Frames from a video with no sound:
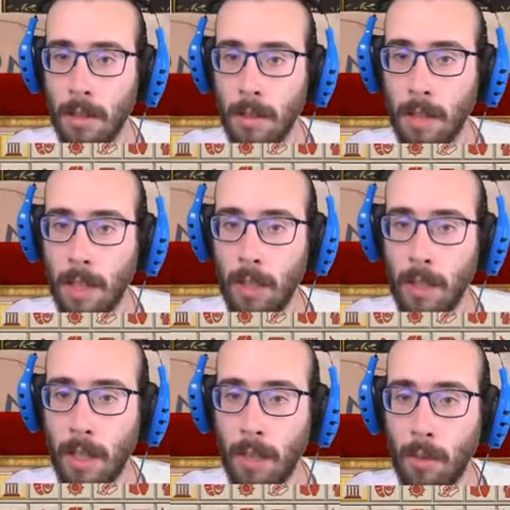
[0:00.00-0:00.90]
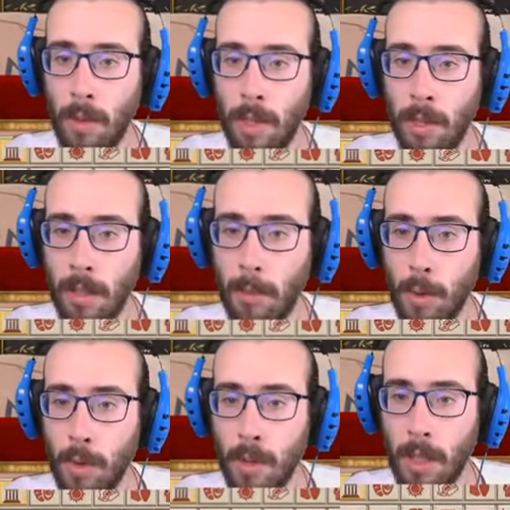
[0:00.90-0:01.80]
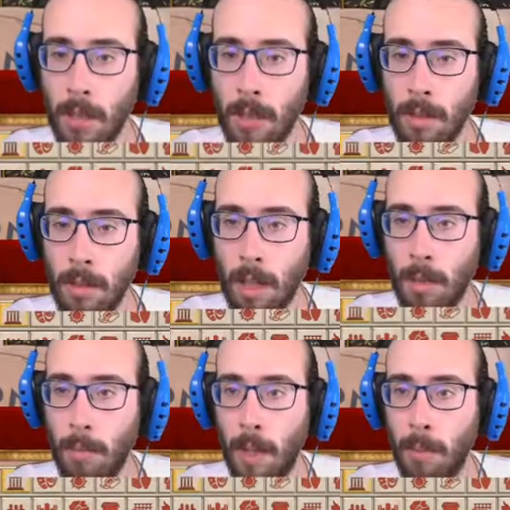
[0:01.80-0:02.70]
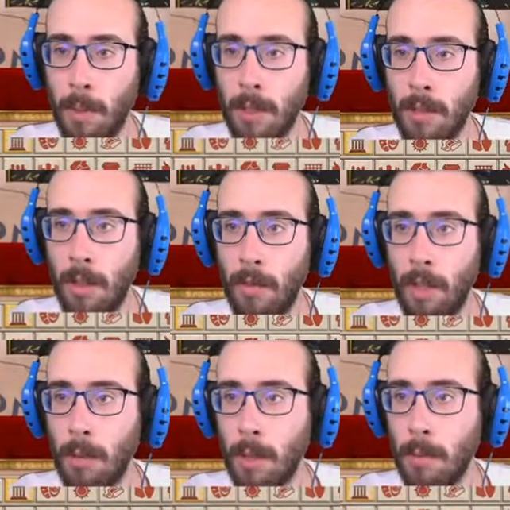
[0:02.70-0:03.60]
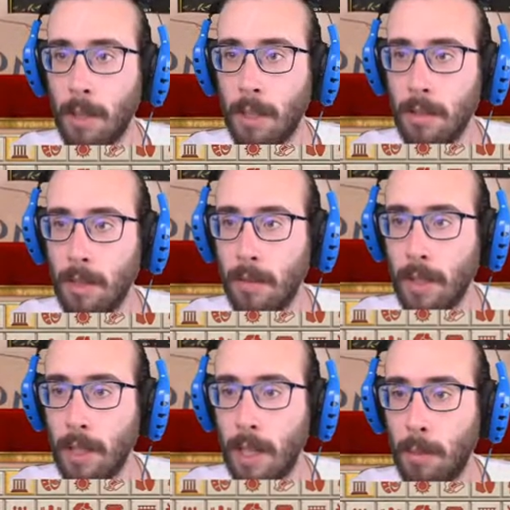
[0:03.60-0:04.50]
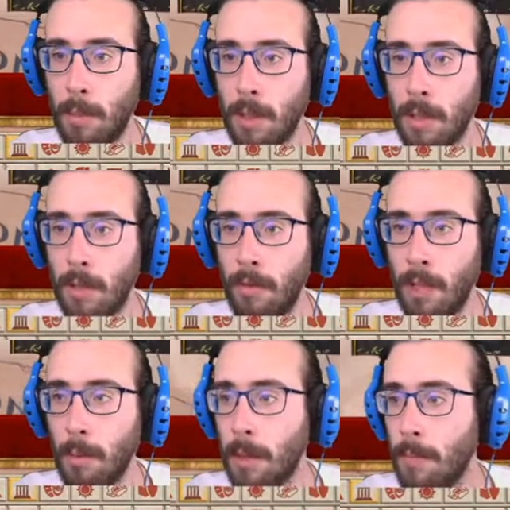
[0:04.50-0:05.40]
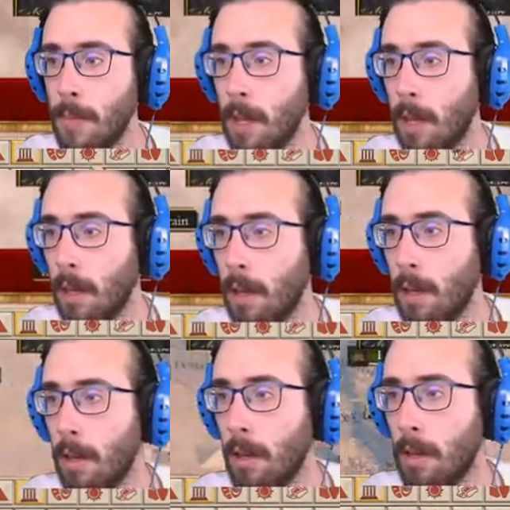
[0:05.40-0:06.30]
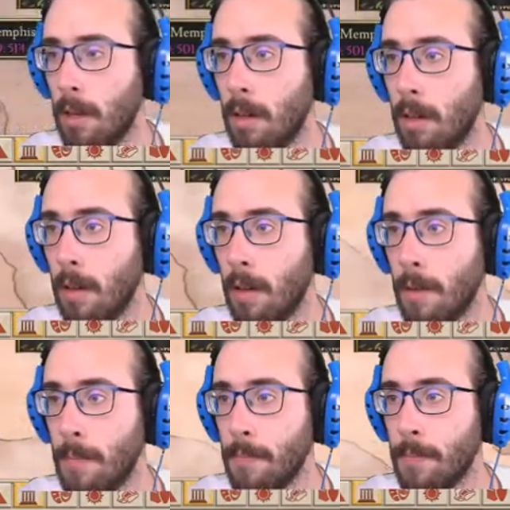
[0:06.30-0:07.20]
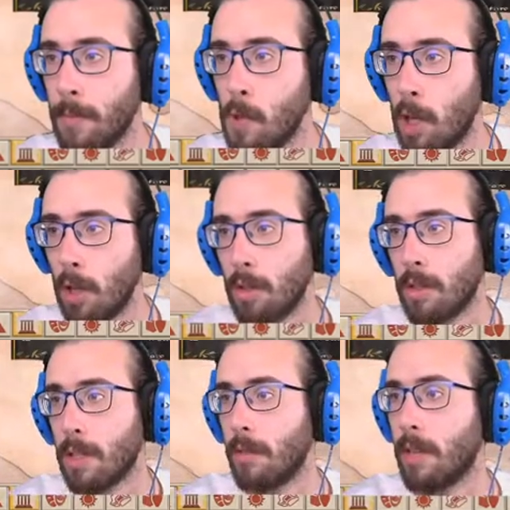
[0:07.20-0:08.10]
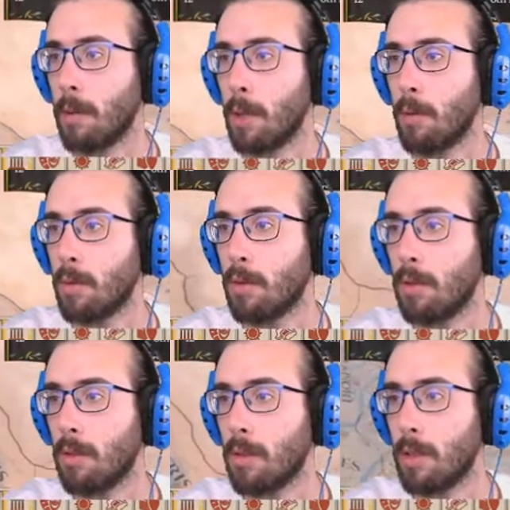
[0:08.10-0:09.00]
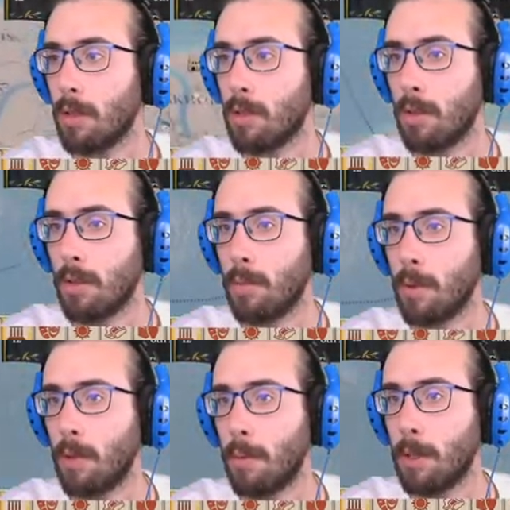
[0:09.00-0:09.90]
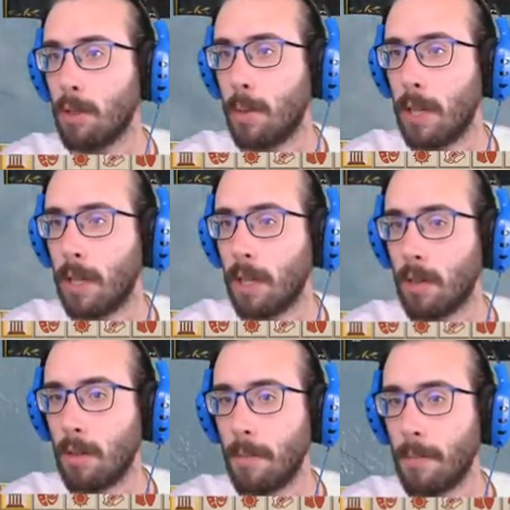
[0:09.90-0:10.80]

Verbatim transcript: Allora, i due datteri in più ci danno Happiness dei freemen, ma chi se ne frega dell'Happiness dei freemen? Ehm... Cioè non chi se ne frega, però in questo momento non è il nostro problema principale, ecco.